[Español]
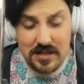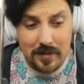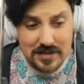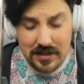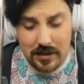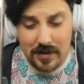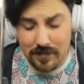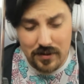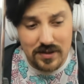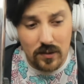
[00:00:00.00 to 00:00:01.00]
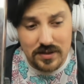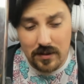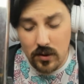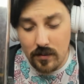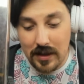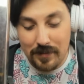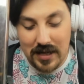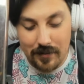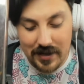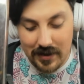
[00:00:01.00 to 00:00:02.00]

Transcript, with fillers: llamaba el sistema, pero lo conocíamos como las micro